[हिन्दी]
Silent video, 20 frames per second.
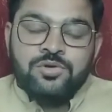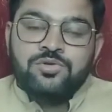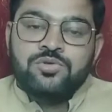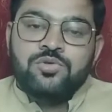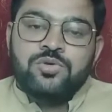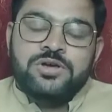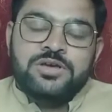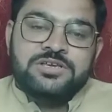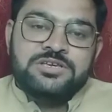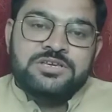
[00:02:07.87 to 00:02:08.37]

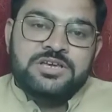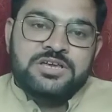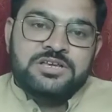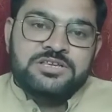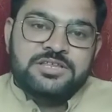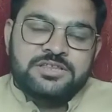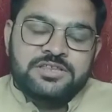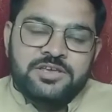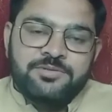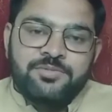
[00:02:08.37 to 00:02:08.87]
तो ये
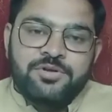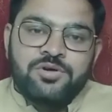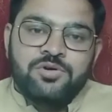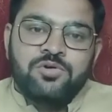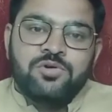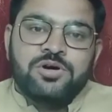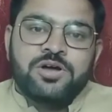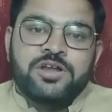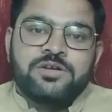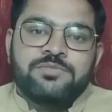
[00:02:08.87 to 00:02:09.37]
जितने भी
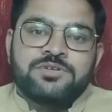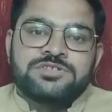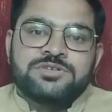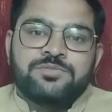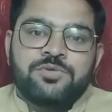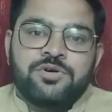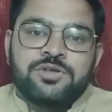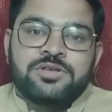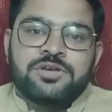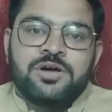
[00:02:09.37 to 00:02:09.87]
लोग हैं इनमें से
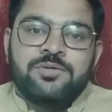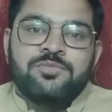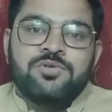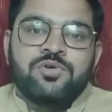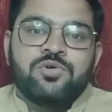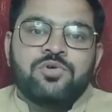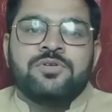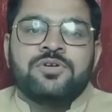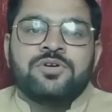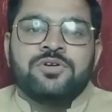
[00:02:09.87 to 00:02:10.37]
बहुत कम
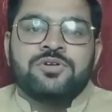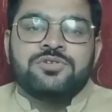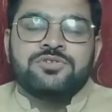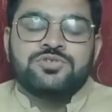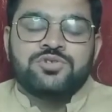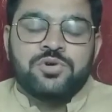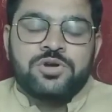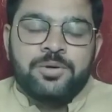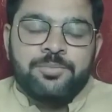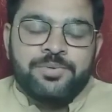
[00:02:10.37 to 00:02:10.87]
लोग हैं
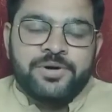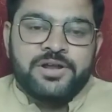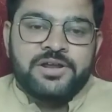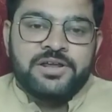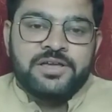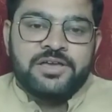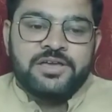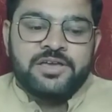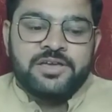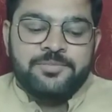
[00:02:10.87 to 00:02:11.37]
जो कि पढ़े
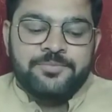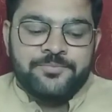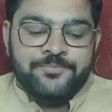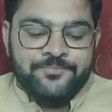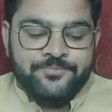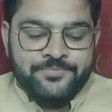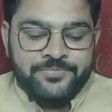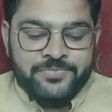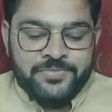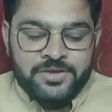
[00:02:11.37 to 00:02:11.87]
लिखे हैं
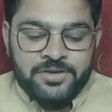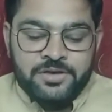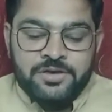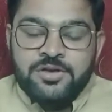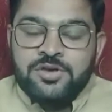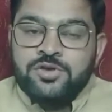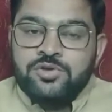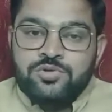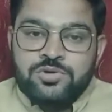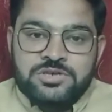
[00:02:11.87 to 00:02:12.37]

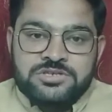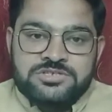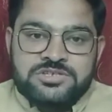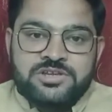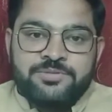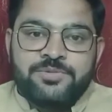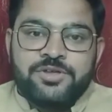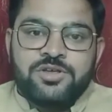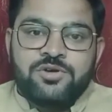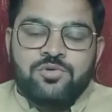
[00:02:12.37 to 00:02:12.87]
तो
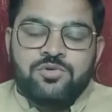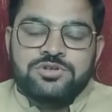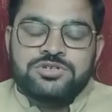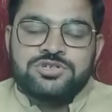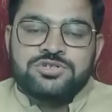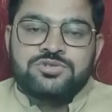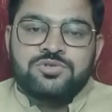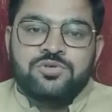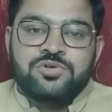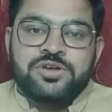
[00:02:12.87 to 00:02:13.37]
इसलिए मेरी
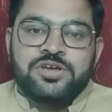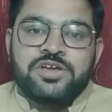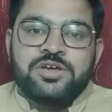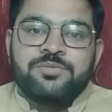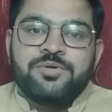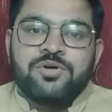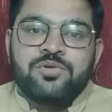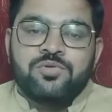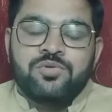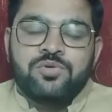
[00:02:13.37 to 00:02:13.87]
कोशिश होगी कि
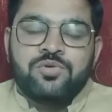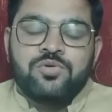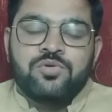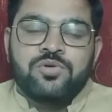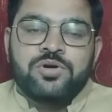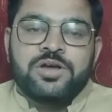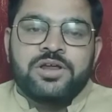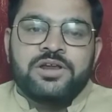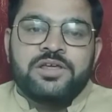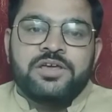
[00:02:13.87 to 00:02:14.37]
मैं उन
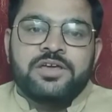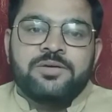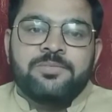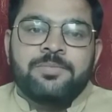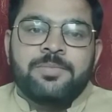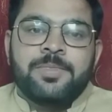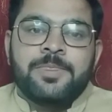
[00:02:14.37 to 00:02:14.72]
लोगों के लिए